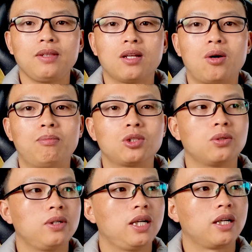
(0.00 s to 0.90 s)
có một
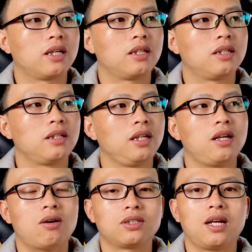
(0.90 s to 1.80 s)
số người đi
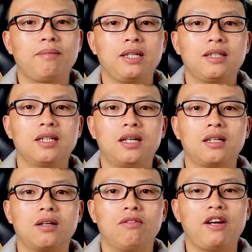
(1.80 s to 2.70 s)
đóng rất là bình thường,
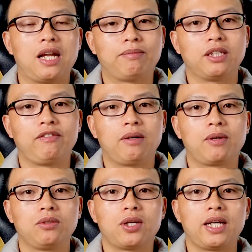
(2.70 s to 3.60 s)
không phải làm giấy phép
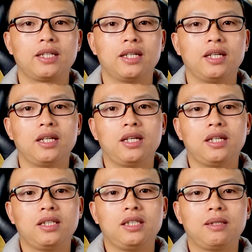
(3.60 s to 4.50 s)
kinh doanh,
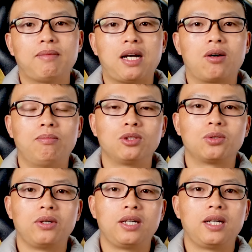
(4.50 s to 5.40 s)
nhưng mà có một
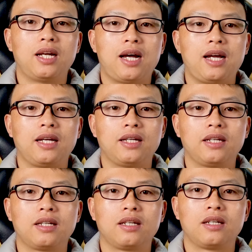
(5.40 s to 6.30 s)
số người lại
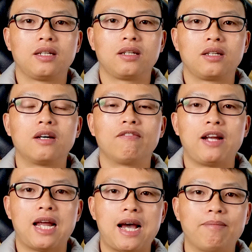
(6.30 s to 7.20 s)
cần
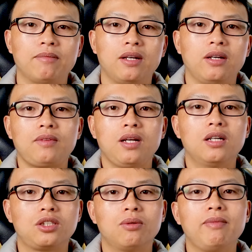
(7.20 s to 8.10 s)
phải làm.
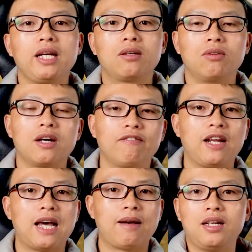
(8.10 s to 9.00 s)
Ở chỗ mình cũng cần phải
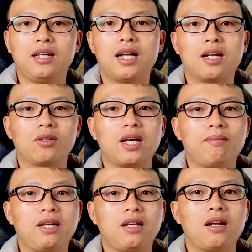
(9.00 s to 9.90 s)
làm. Lần đầu
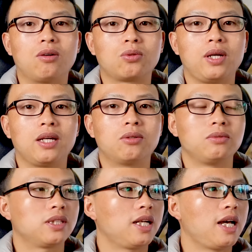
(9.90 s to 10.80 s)
tiên mình đi đóng thuế cũng
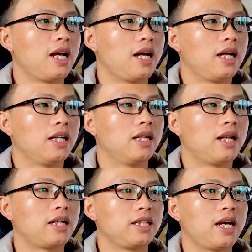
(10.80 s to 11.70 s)
rất là
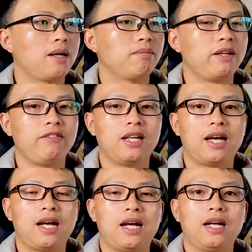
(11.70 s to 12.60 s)
lằng nhằng, bởi vì
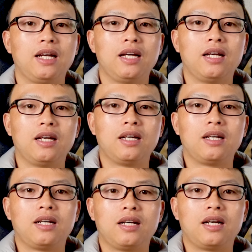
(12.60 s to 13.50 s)
là
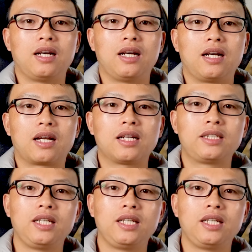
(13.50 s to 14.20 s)
các